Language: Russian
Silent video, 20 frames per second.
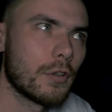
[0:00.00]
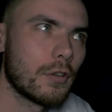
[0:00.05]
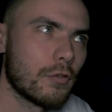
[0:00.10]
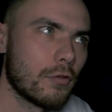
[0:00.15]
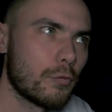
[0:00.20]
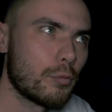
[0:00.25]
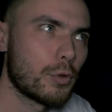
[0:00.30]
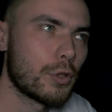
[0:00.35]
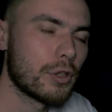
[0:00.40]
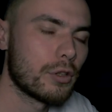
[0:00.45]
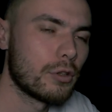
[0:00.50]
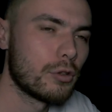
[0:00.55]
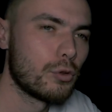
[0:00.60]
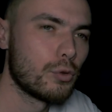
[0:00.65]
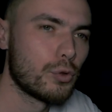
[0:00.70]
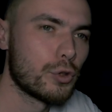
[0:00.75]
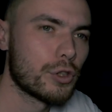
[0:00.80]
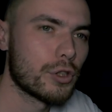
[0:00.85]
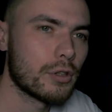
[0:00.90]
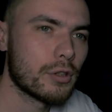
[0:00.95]
в
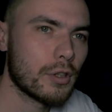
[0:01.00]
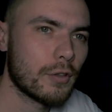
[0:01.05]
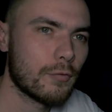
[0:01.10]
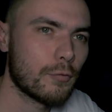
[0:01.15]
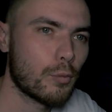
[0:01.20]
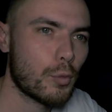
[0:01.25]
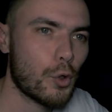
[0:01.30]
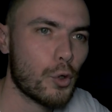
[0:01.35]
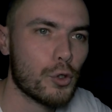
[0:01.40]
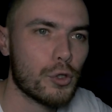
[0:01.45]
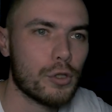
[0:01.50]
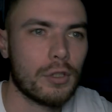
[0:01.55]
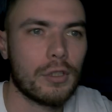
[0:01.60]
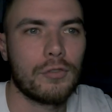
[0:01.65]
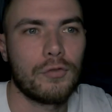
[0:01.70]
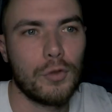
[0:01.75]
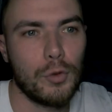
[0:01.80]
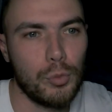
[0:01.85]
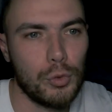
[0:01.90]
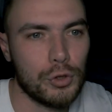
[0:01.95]
предыдущих, там, в прошлых
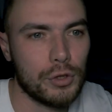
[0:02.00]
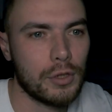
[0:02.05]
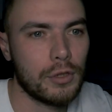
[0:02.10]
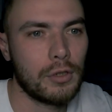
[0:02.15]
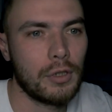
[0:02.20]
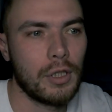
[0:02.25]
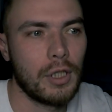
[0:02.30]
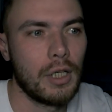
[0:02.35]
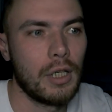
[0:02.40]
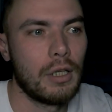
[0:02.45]
выпусках –